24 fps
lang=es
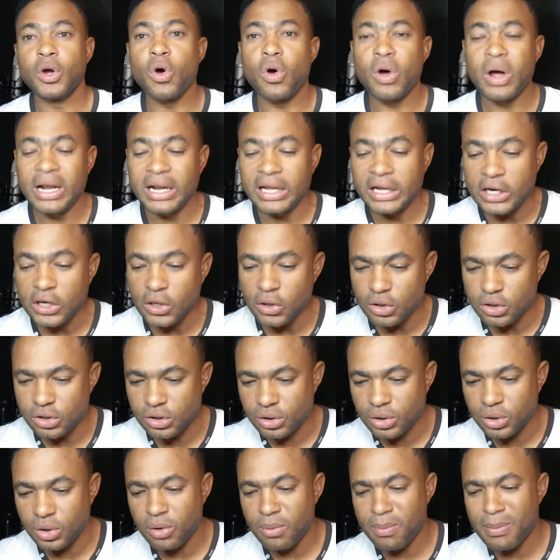Con el
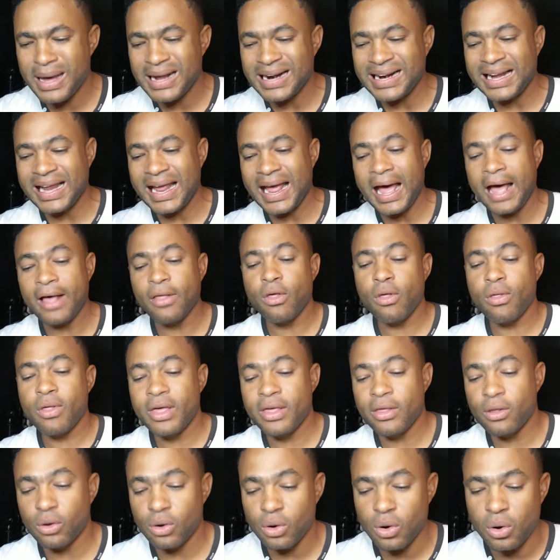rostro marcado
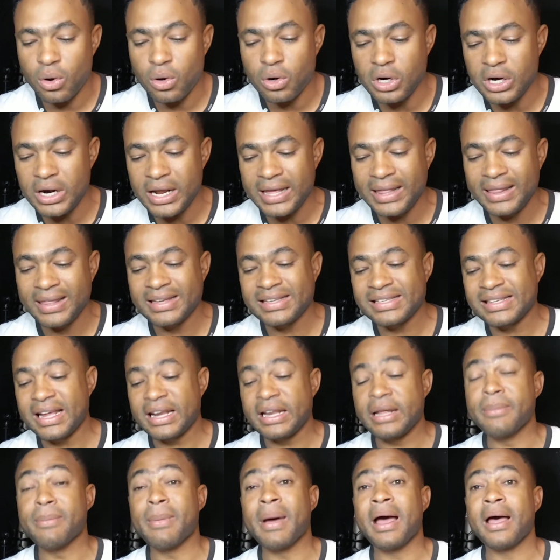de dolor y
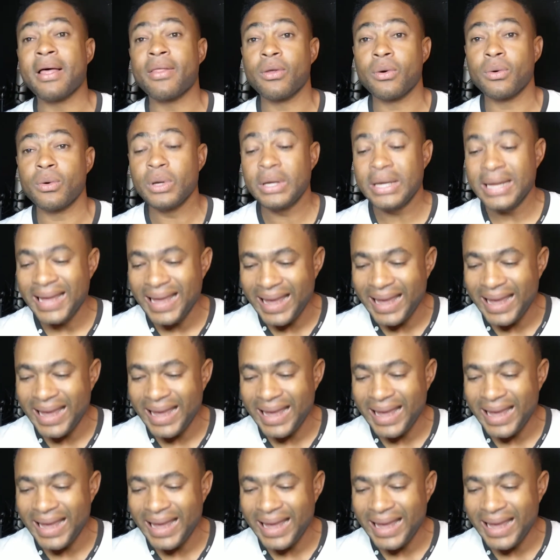desanimado,